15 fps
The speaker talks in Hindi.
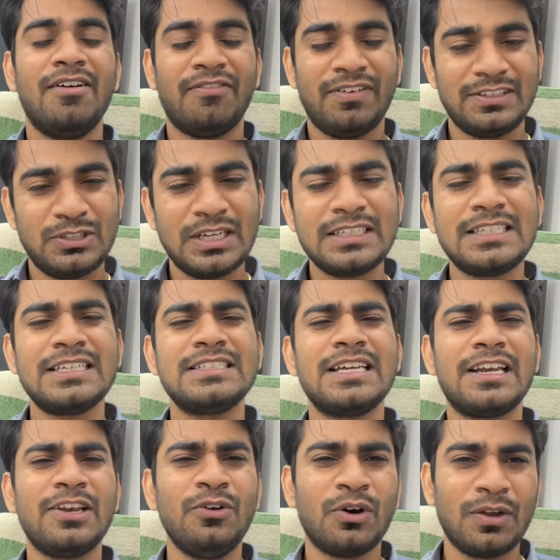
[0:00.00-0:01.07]
फिर जैसे
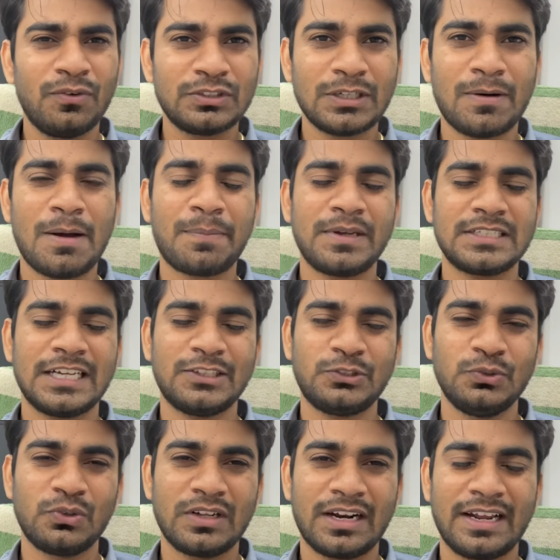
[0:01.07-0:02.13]
जर्नी होगी वो सब आपके साथ
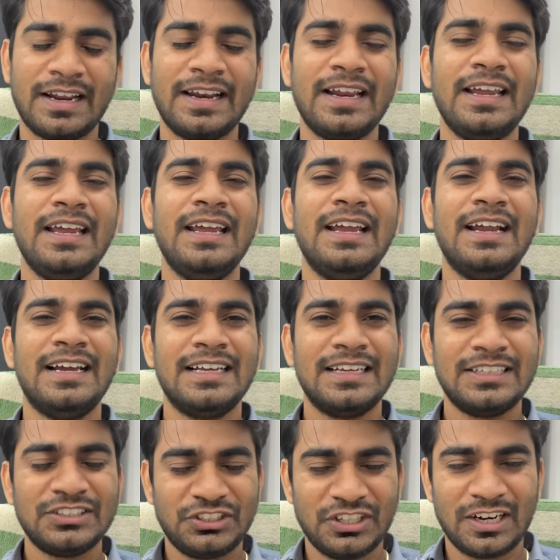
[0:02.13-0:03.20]
शूट करके
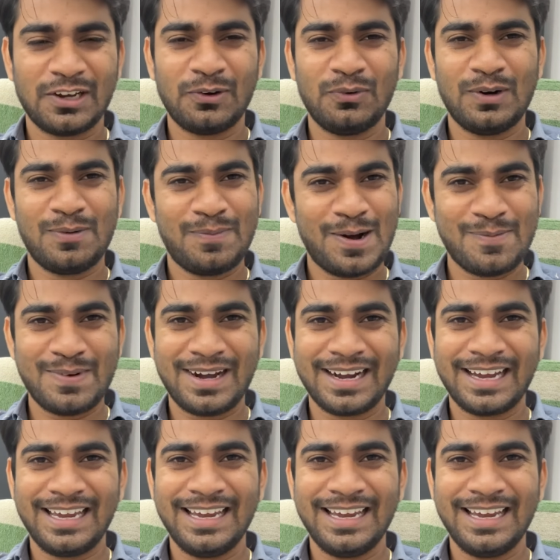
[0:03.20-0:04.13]
शेयर करूंगा पापा आ गए